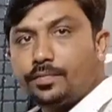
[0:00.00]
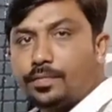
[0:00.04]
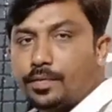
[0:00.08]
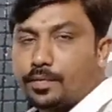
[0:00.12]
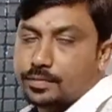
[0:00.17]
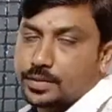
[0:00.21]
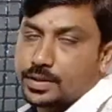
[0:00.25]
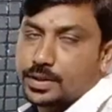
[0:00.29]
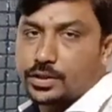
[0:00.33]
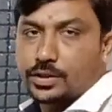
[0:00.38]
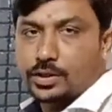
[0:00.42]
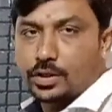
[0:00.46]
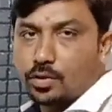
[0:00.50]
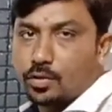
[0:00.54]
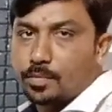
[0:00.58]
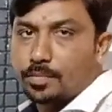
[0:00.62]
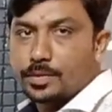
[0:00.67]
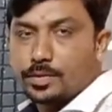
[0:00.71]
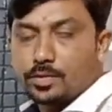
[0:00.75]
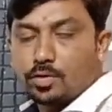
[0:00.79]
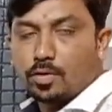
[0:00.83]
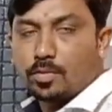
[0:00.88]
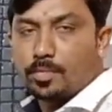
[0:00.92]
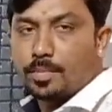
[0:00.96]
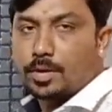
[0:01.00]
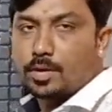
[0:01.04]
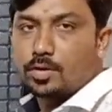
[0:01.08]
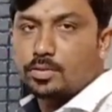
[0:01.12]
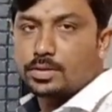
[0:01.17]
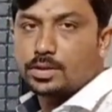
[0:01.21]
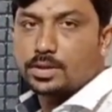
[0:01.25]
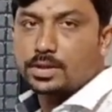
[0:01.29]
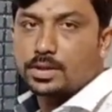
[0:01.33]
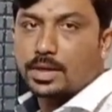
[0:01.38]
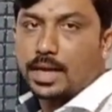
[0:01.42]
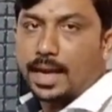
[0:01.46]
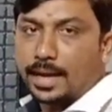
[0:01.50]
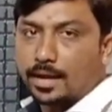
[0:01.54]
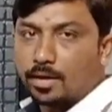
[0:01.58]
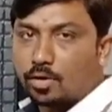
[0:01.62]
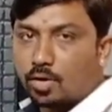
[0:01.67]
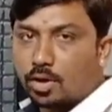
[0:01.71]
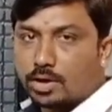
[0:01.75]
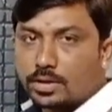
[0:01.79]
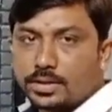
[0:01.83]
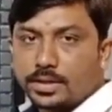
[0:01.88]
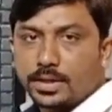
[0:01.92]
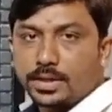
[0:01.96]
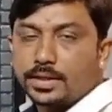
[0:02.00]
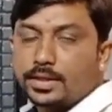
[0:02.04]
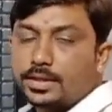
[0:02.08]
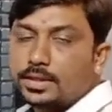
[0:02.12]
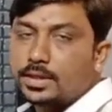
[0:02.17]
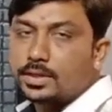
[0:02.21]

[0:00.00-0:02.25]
ఫిఫ్ సిక్స్టీ రూపీస్ లోపల వచ్చేస్తుంది హైగ్లాజిక్